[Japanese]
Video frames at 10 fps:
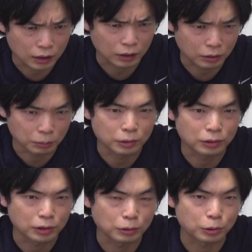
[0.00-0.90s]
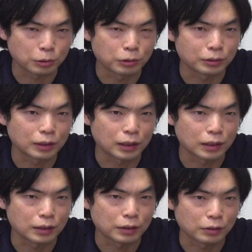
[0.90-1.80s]
行った時もう9時55分過ぎ
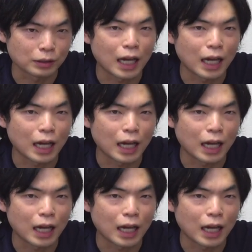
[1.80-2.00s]
てんですけど